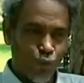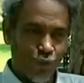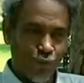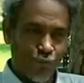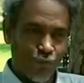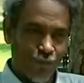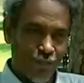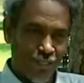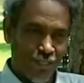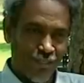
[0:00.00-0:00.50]

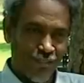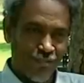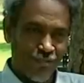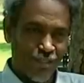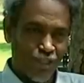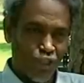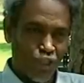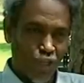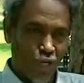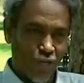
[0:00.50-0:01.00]
نوقف
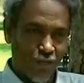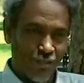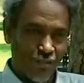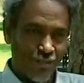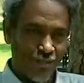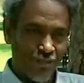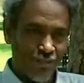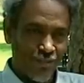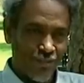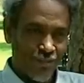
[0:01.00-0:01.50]

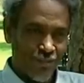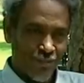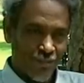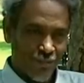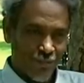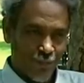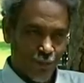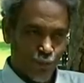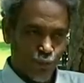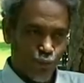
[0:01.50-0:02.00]
الشر
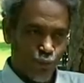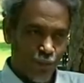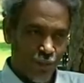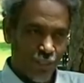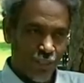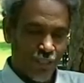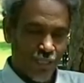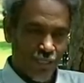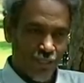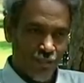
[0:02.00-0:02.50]
نحن
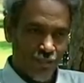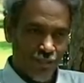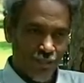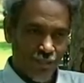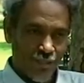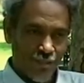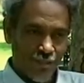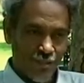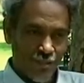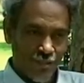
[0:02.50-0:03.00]
نريد
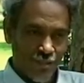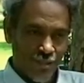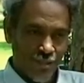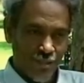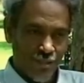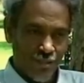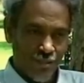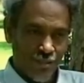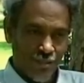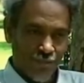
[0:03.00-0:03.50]

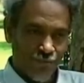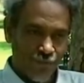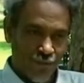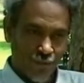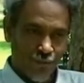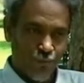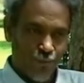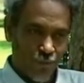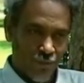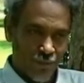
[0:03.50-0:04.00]
أن
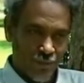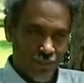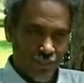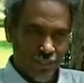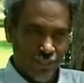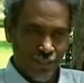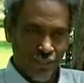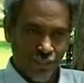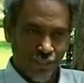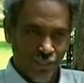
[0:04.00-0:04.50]
نفتح
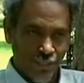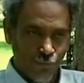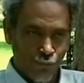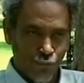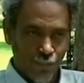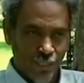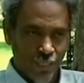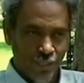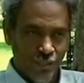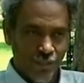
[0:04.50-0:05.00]
فرص جديدة
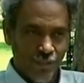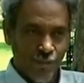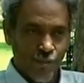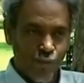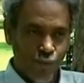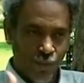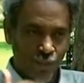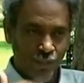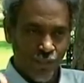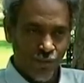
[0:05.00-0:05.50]

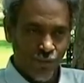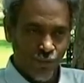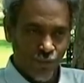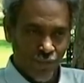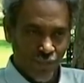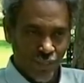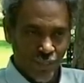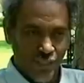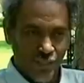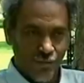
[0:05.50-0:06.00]
لبلادنا نريد أن
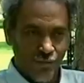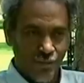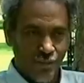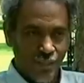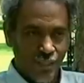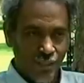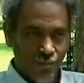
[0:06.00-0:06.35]
نعيد